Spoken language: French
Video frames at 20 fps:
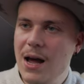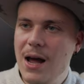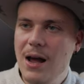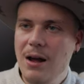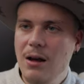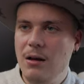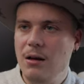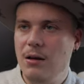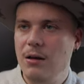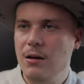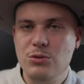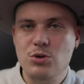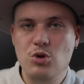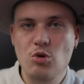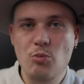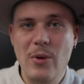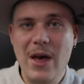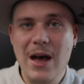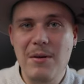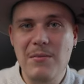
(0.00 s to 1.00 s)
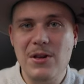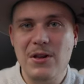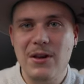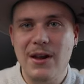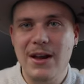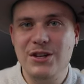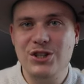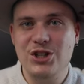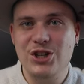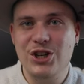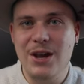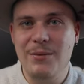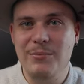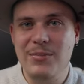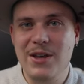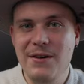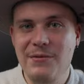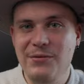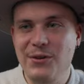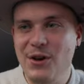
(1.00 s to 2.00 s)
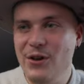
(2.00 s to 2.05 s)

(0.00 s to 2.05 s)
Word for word: voilà, superbe, un chien bien